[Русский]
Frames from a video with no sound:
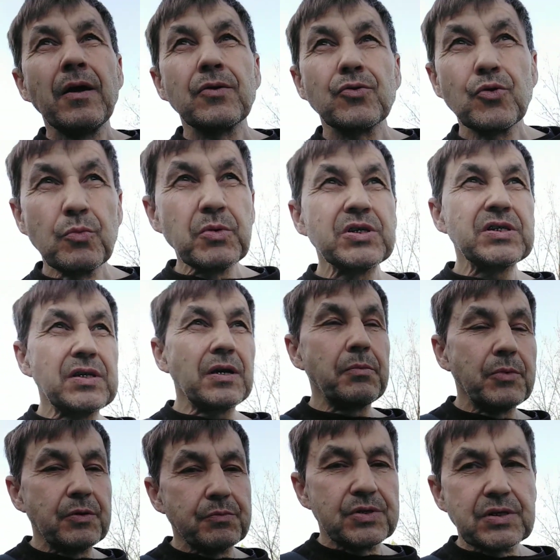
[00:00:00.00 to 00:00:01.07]
Но мы
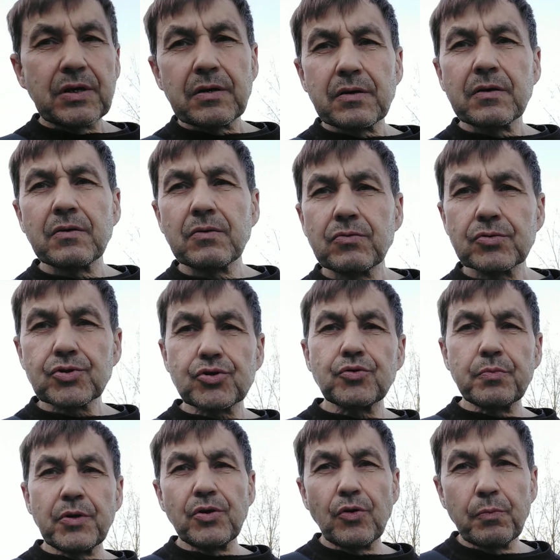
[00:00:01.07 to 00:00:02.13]
стремимся. Вот
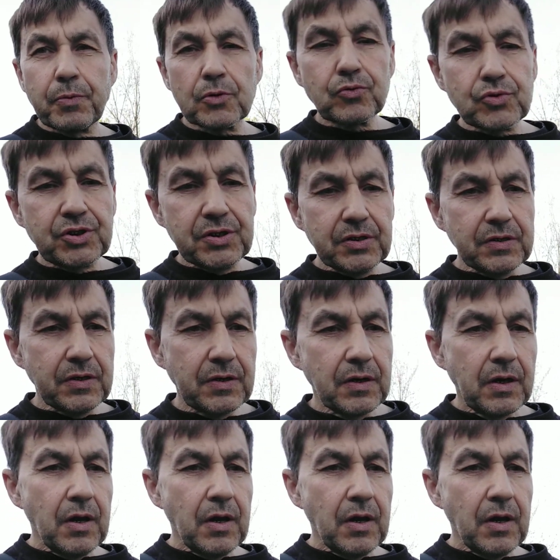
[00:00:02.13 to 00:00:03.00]
чтобы ее получить,